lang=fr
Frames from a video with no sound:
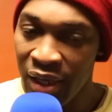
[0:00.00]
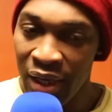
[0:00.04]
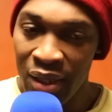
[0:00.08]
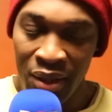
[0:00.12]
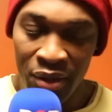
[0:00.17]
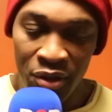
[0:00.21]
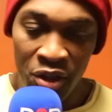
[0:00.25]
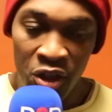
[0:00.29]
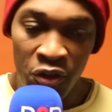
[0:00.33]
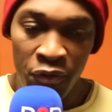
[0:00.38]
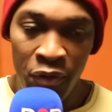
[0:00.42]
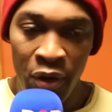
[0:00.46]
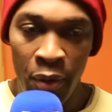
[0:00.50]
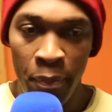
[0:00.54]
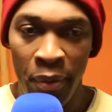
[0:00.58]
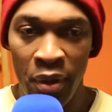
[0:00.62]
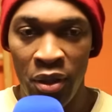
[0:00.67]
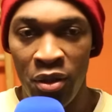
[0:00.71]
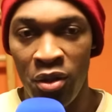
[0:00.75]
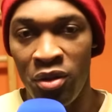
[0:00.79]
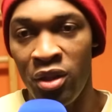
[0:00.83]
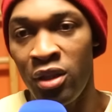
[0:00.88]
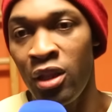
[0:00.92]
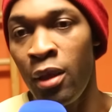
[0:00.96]
Très satisfait
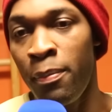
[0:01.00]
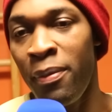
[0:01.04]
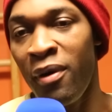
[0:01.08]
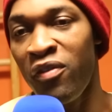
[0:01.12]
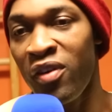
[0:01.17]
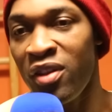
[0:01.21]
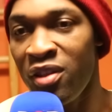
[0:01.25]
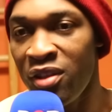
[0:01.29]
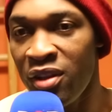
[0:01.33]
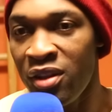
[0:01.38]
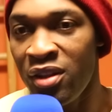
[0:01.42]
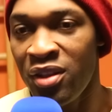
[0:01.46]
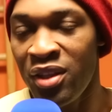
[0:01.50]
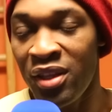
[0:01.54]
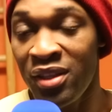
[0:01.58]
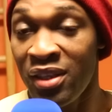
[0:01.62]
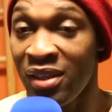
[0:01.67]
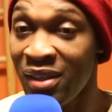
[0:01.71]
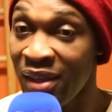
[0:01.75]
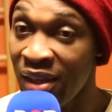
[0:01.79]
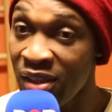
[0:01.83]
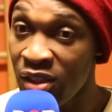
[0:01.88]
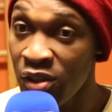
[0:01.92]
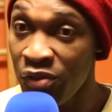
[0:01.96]
parce que ce n'est pas facile,
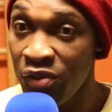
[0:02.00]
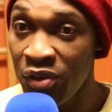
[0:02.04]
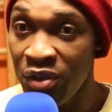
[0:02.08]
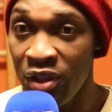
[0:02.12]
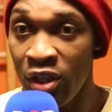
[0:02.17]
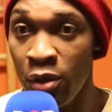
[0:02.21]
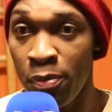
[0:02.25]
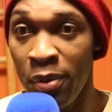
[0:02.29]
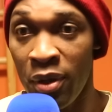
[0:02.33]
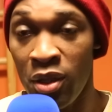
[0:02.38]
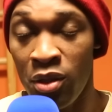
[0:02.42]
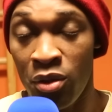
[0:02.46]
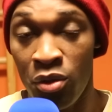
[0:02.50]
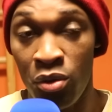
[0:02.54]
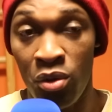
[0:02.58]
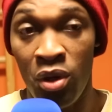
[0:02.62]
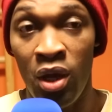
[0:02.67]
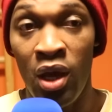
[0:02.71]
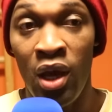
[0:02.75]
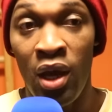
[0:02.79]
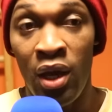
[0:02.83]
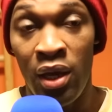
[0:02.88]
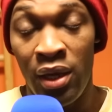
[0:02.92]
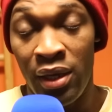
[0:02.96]
c'était très difficile parce que
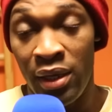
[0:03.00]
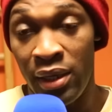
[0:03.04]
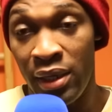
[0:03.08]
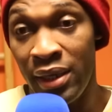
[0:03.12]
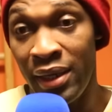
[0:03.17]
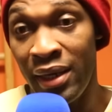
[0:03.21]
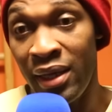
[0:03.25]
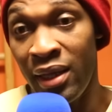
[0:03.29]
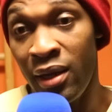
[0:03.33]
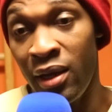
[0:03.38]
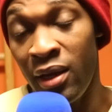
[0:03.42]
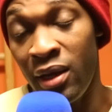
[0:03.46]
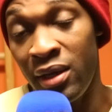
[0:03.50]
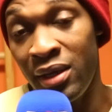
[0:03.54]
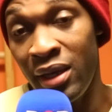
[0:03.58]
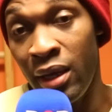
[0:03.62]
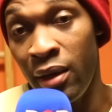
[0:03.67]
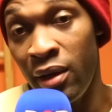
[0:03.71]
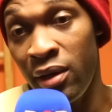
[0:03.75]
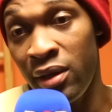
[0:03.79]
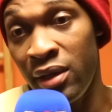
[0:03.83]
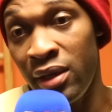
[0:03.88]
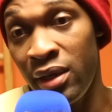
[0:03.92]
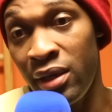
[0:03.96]

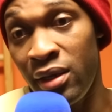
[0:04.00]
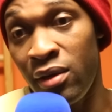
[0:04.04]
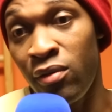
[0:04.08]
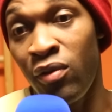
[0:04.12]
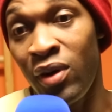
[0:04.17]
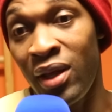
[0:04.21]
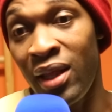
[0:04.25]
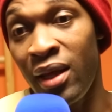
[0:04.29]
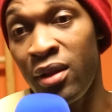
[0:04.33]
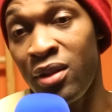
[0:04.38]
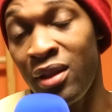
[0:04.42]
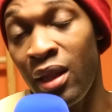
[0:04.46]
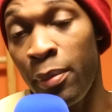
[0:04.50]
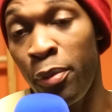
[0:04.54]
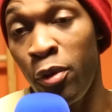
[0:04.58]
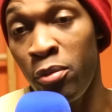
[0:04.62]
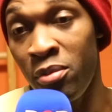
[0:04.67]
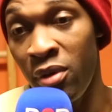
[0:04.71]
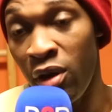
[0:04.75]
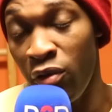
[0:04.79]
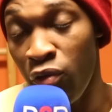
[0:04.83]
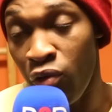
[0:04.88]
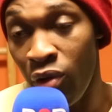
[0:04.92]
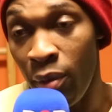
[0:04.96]
voilà, c'est la
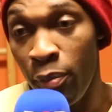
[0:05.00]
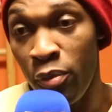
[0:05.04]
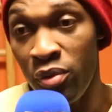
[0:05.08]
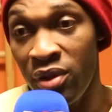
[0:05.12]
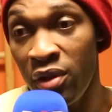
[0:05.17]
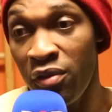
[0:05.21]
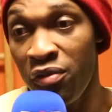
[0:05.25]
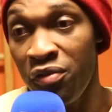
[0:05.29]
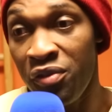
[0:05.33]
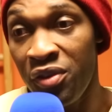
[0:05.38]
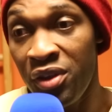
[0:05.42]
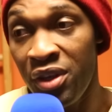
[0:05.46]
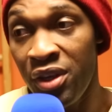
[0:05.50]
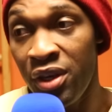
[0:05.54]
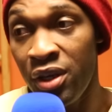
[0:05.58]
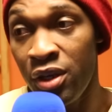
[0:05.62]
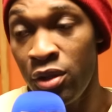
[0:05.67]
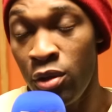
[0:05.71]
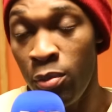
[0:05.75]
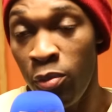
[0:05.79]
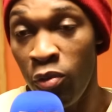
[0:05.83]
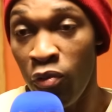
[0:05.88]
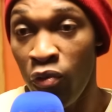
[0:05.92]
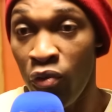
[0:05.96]
première fois pour ces
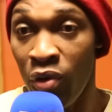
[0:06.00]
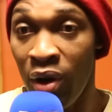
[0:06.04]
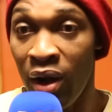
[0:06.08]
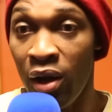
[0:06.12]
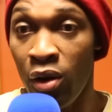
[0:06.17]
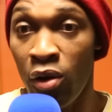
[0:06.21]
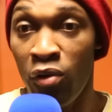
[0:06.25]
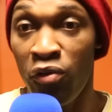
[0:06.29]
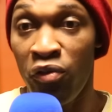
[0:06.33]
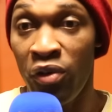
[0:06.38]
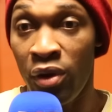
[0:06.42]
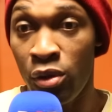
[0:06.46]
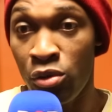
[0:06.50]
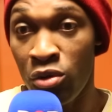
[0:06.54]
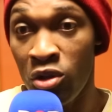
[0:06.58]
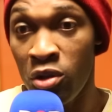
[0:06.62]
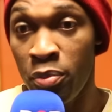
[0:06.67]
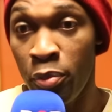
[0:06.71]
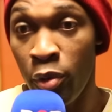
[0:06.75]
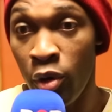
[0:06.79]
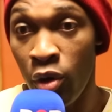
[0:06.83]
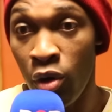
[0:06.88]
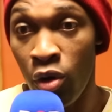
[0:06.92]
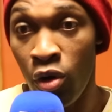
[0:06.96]
filles de pouvoir faire du
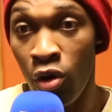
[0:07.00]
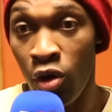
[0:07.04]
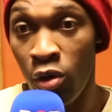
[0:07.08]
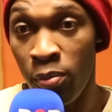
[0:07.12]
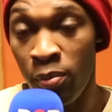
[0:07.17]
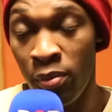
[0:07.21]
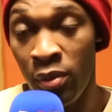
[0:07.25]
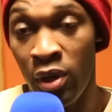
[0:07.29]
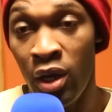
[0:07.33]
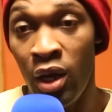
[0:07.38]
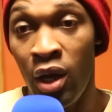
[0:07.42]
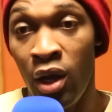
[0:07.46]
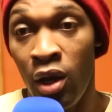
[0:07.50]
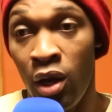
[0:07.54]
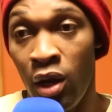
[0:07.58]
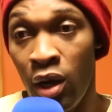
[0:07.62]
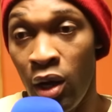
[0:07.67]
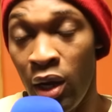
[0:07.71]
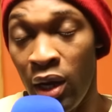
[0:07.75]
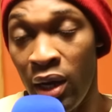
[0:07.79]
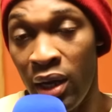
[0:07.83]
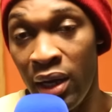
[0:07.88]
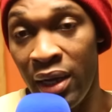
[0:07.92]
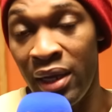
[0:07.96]
sport,
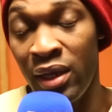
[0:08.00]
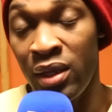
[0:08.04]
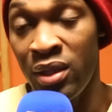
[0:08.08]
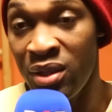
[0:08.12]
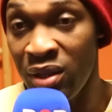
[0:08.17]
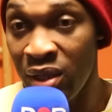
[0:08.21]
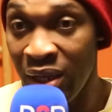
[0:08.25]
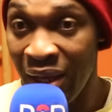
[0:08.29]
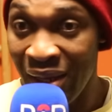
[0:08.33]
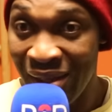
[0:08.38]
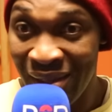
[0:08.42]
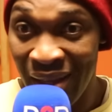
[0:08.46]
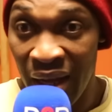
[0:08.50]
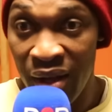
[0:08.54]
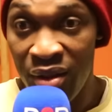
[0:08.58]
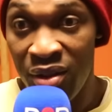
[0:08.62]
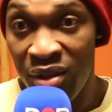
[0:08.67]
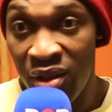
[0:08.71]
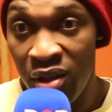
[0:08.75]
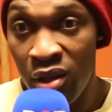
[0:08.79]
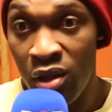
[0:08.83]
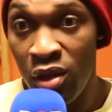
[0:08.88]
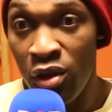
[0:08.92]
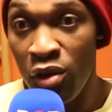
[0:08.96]
euh, si
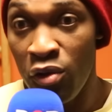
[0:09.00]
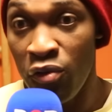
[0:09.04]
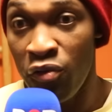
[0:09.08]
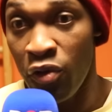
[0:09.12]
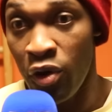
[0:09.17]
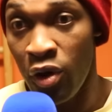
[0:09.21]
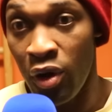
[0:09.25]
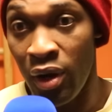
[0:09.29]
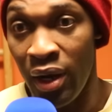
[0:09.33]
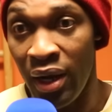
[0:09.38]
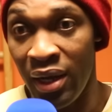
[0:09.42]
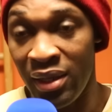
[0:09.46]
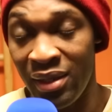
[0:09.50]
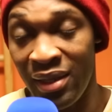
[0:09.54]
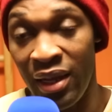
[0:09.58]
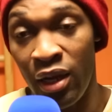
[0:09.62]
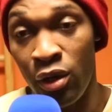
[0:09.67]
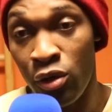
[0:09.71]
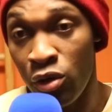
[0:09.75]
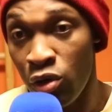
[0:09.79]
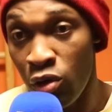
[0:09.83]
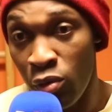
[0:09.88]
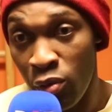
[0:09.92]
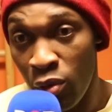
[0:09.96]
intensive euh, en
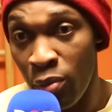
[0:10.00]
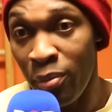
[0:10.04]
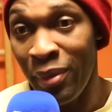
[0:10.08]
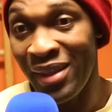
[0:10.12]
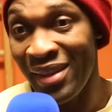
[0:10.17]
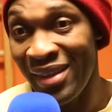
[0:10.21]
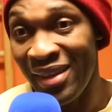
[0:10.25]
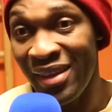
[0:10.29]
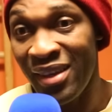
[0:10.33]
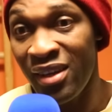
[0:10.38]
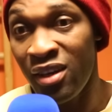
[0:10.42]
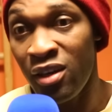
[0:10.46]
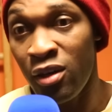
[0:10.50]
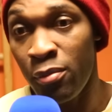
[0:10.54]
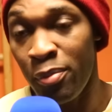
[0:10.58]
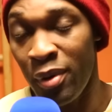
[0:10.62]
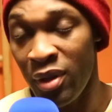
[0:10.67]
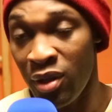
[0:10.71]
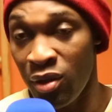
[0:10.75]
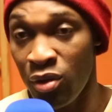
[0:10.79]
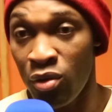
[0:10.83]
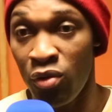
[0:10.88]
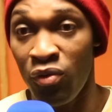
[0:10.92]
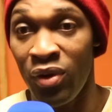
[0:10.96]
tant que mannequin,
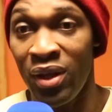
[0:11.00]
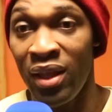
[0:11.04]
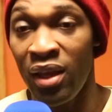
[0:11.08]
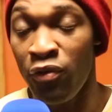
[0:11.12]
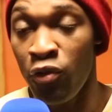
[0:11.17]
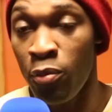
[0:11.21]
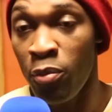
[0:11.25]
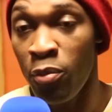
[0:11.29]
parce que voilà, il